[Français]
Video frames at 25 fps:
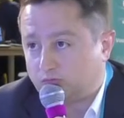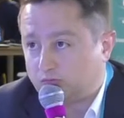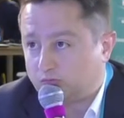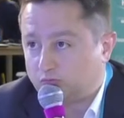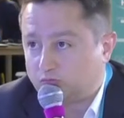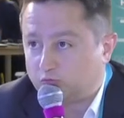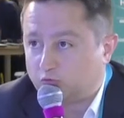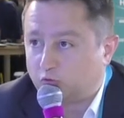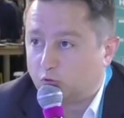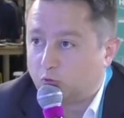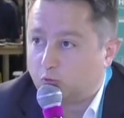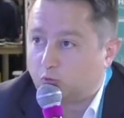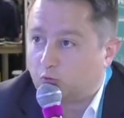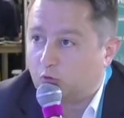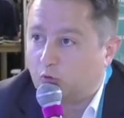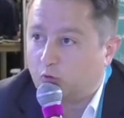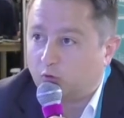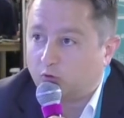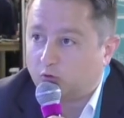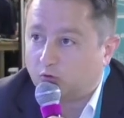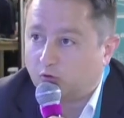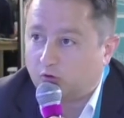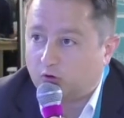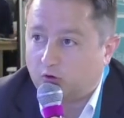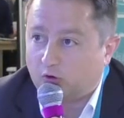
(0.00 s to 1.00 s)
Tout le
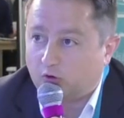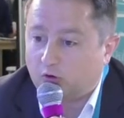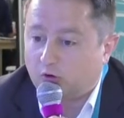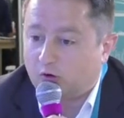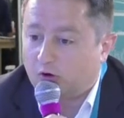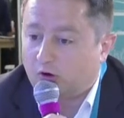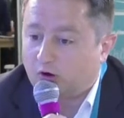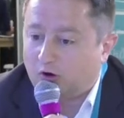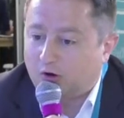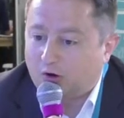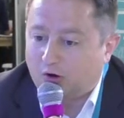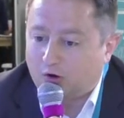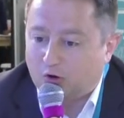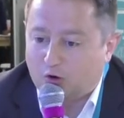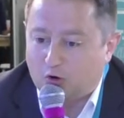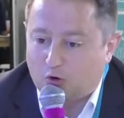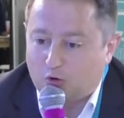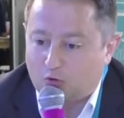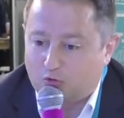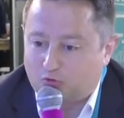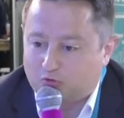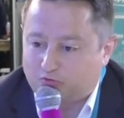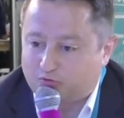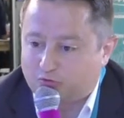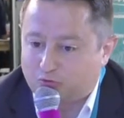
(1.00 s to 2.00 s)
monde, euh,
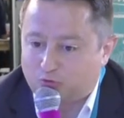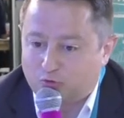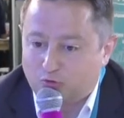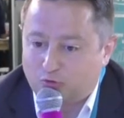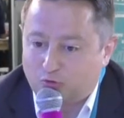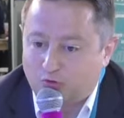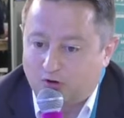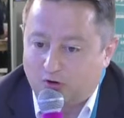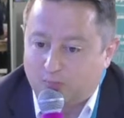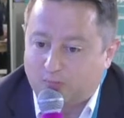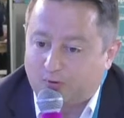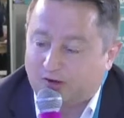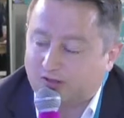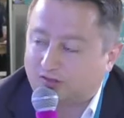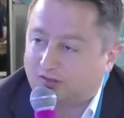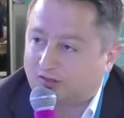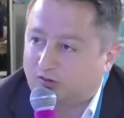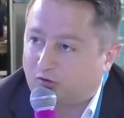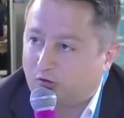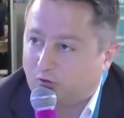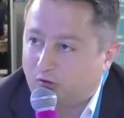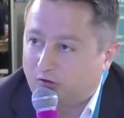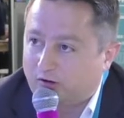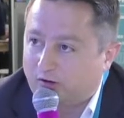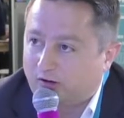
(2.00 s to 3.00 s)
vous, les
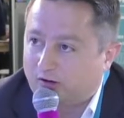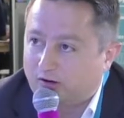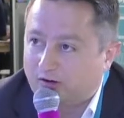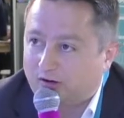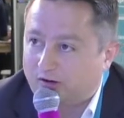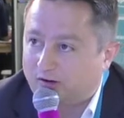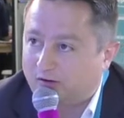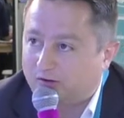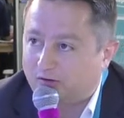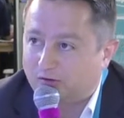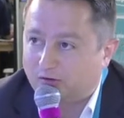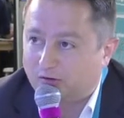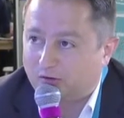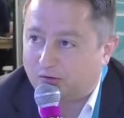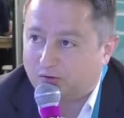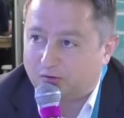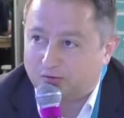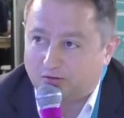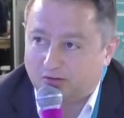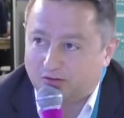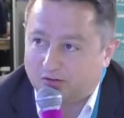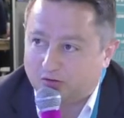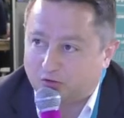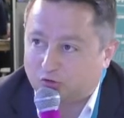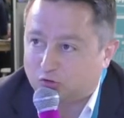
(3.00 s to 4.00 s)
particuliers,
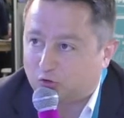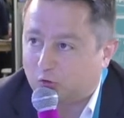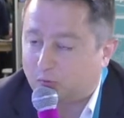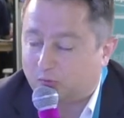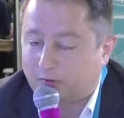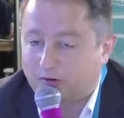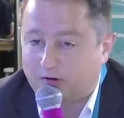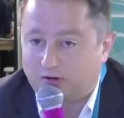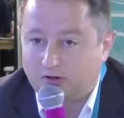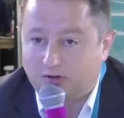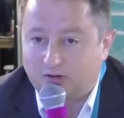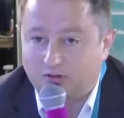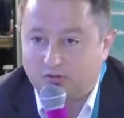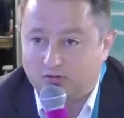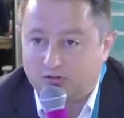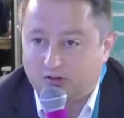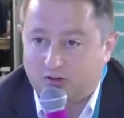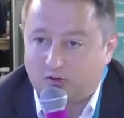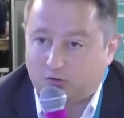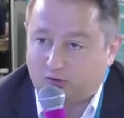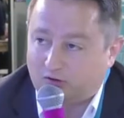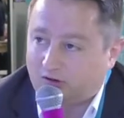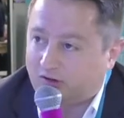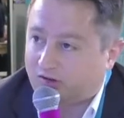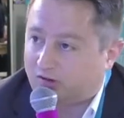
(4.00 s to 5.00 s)
des entreprises, des
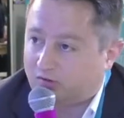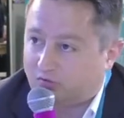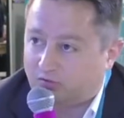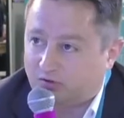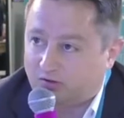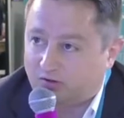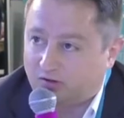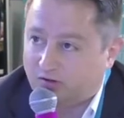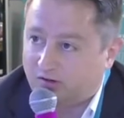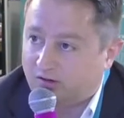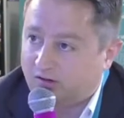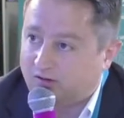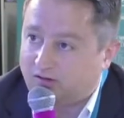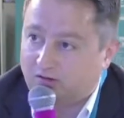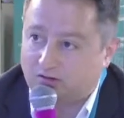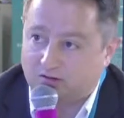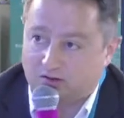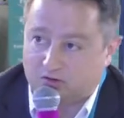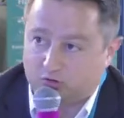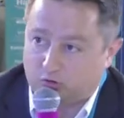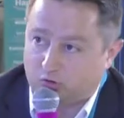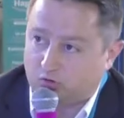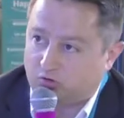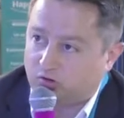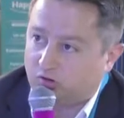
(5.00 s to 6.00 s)
collectivités, des
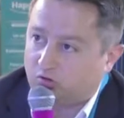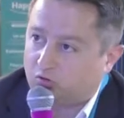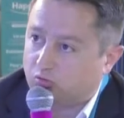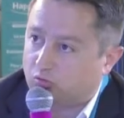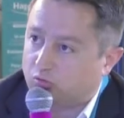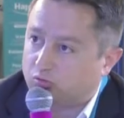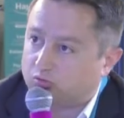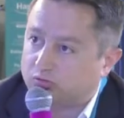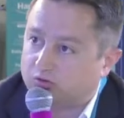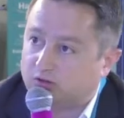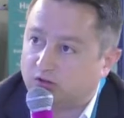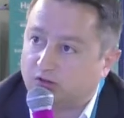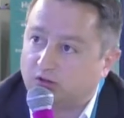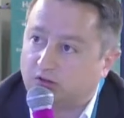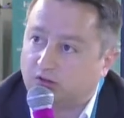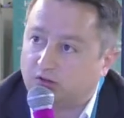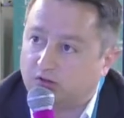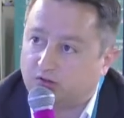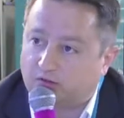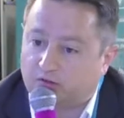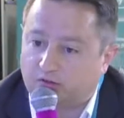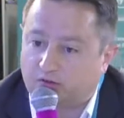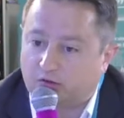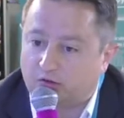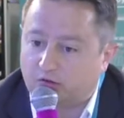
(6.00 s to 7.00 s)
associations,
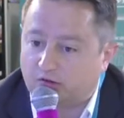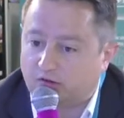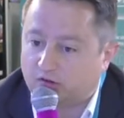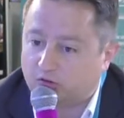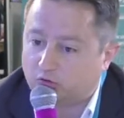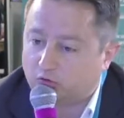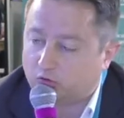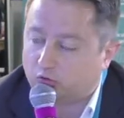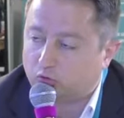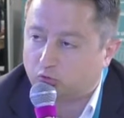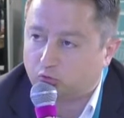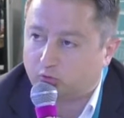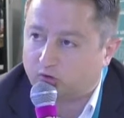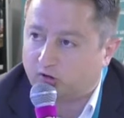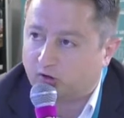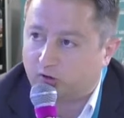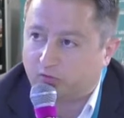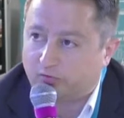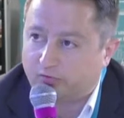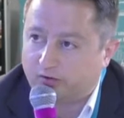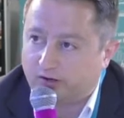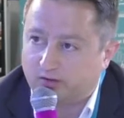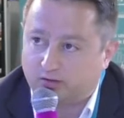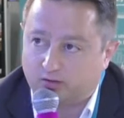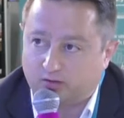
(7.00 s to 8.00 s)
c'est une extension qui est
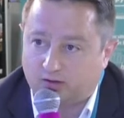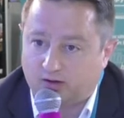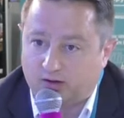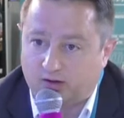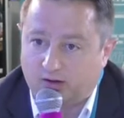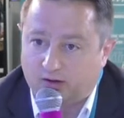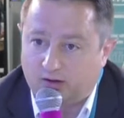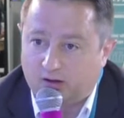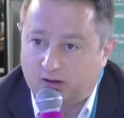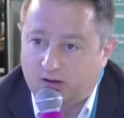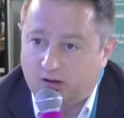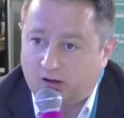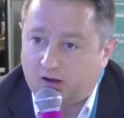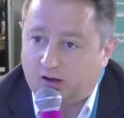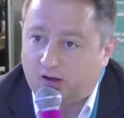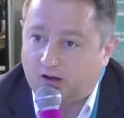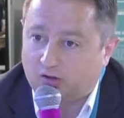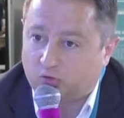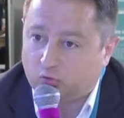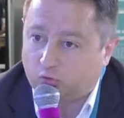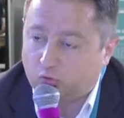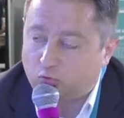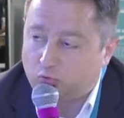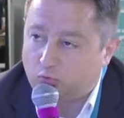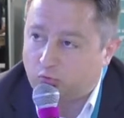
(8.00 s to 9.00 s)
ouverte à, à
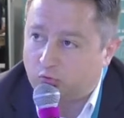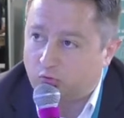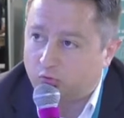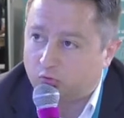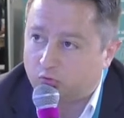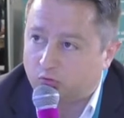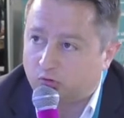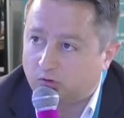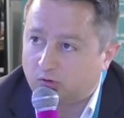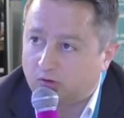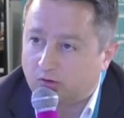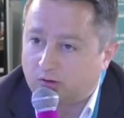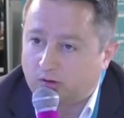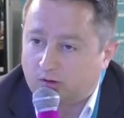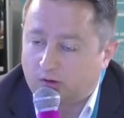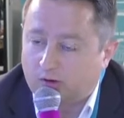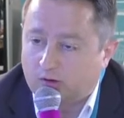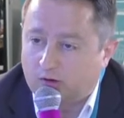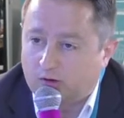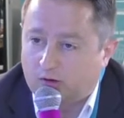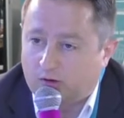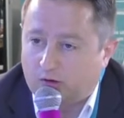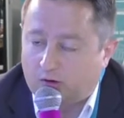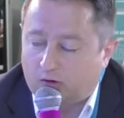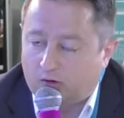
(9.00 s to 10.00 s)
tout le monde.
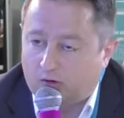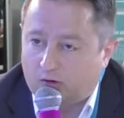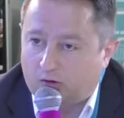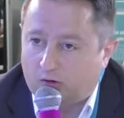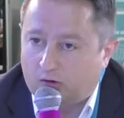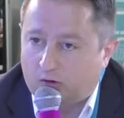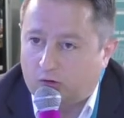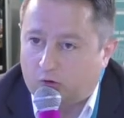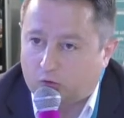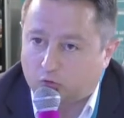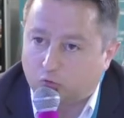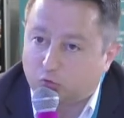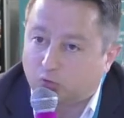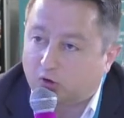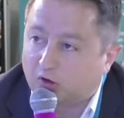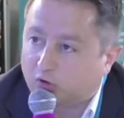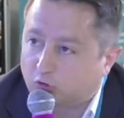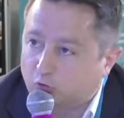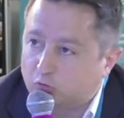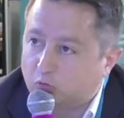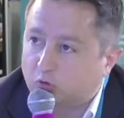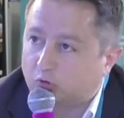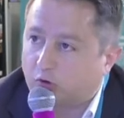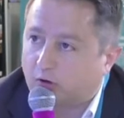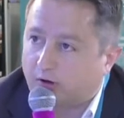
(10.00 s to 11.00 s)
Euh, en tout cas, tout
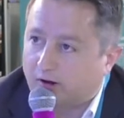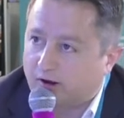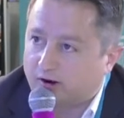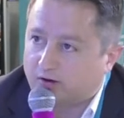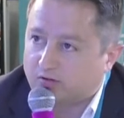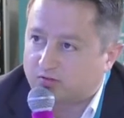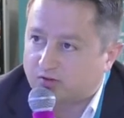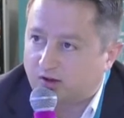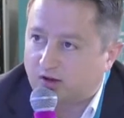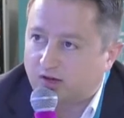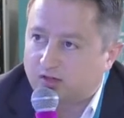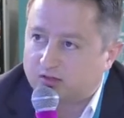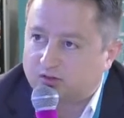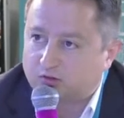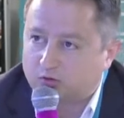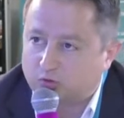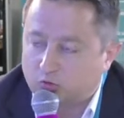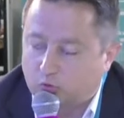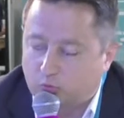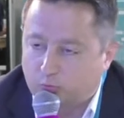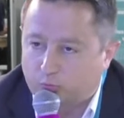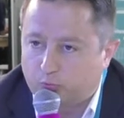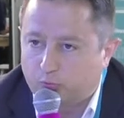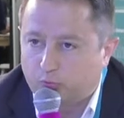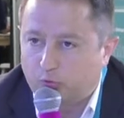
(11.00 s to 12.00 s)
le monde en Alsace.
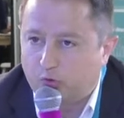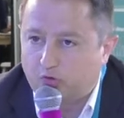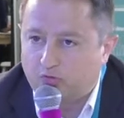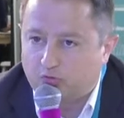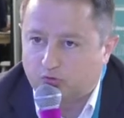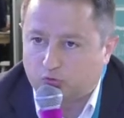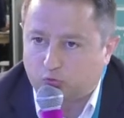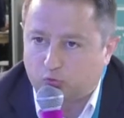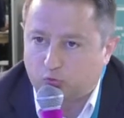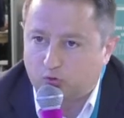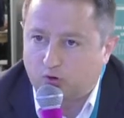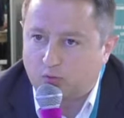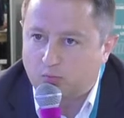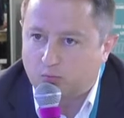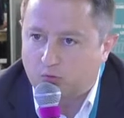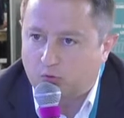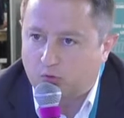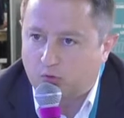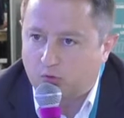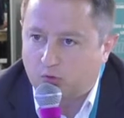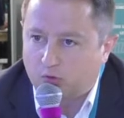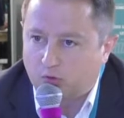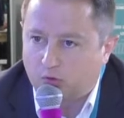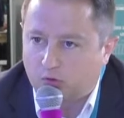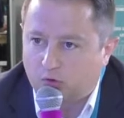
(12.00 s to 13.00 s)
On peut
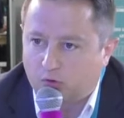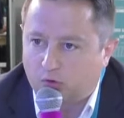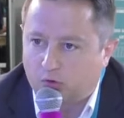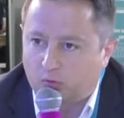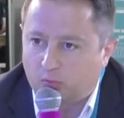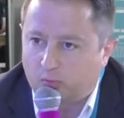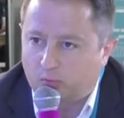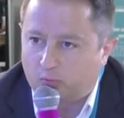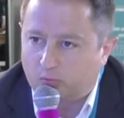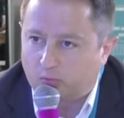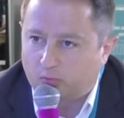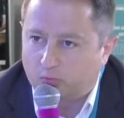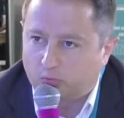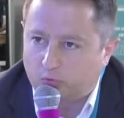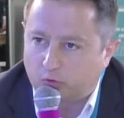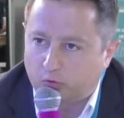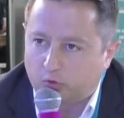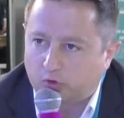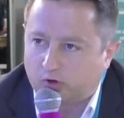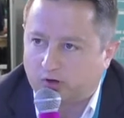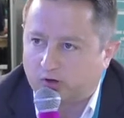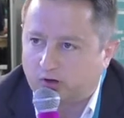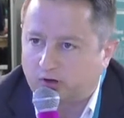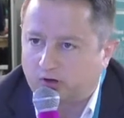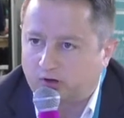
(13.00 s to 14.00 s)
éventuellement euh,
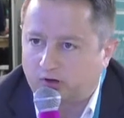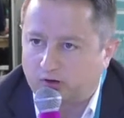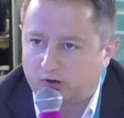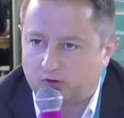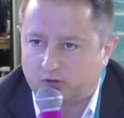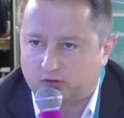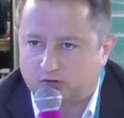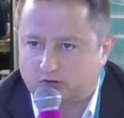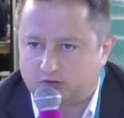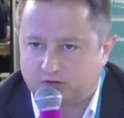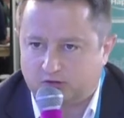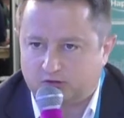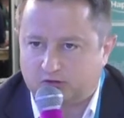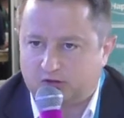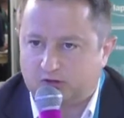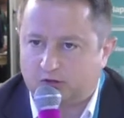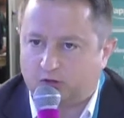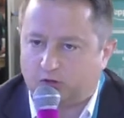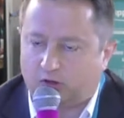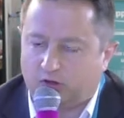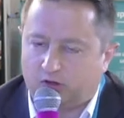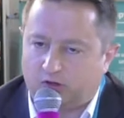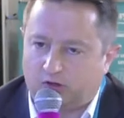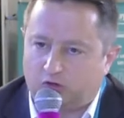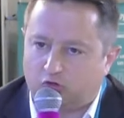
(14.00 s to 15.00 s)
bloquer euh, si
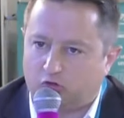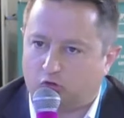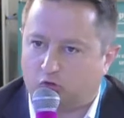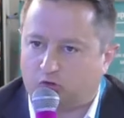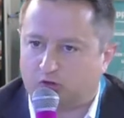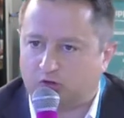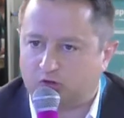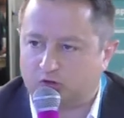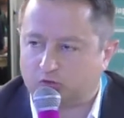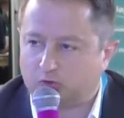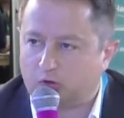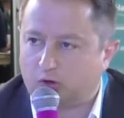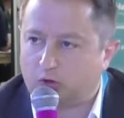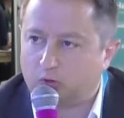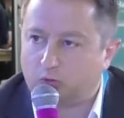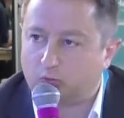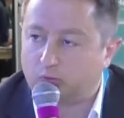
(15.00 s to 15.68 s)
des gens qui sont à l'autre